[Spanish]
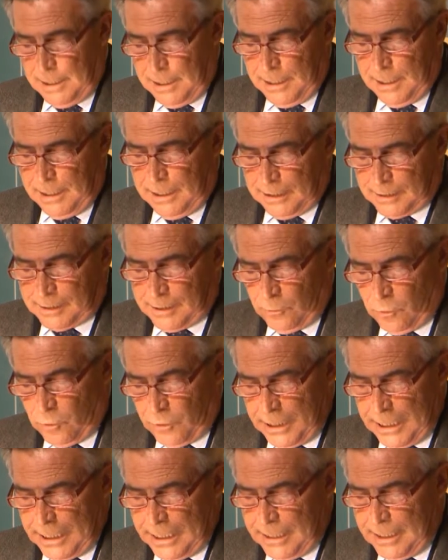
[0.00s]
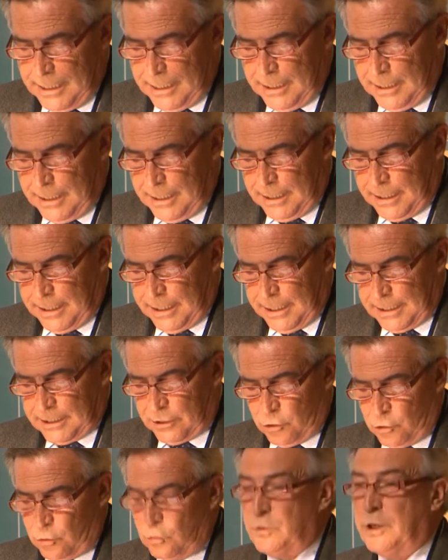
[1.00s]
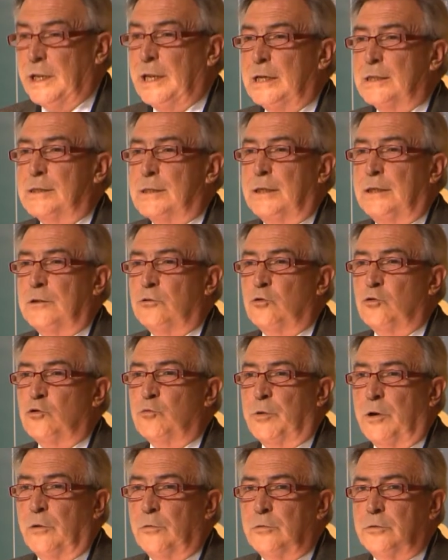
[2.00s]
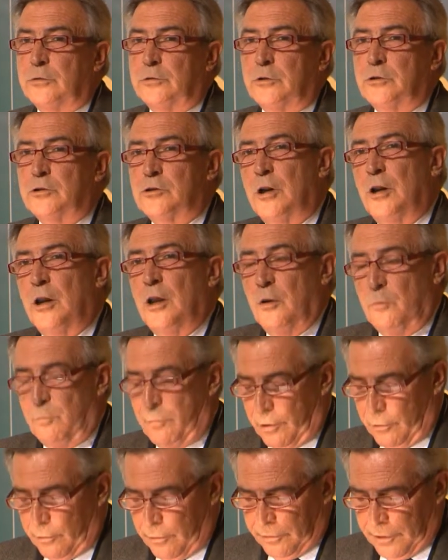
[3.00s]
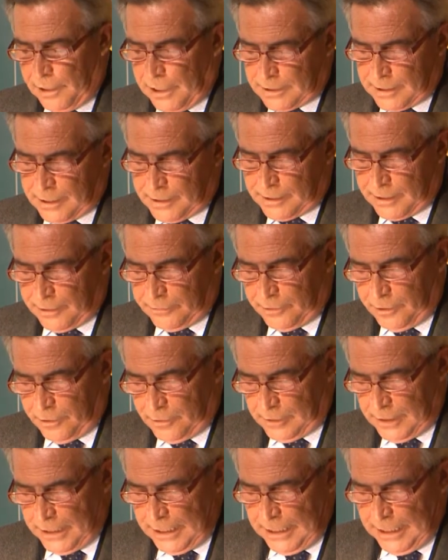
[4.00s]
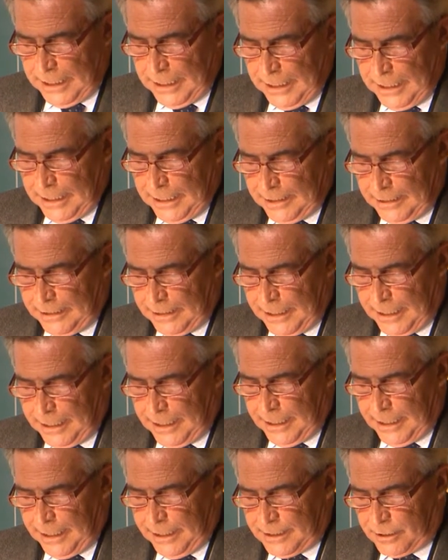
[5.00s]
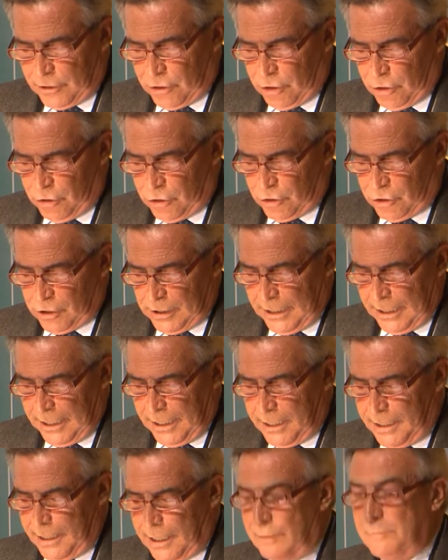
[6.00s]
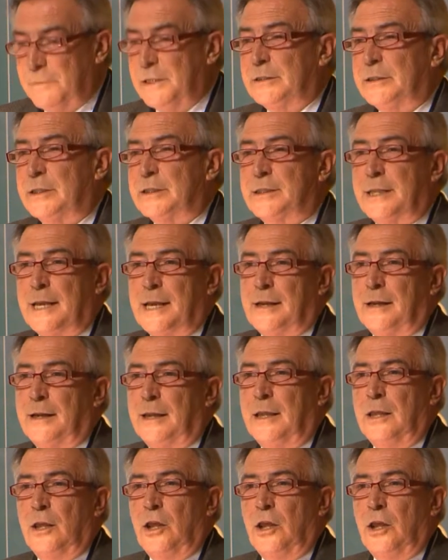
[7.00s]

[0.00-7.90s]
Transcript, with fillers: y la segunda que Asturias en sus productos produce la sensación de que estos generalmente están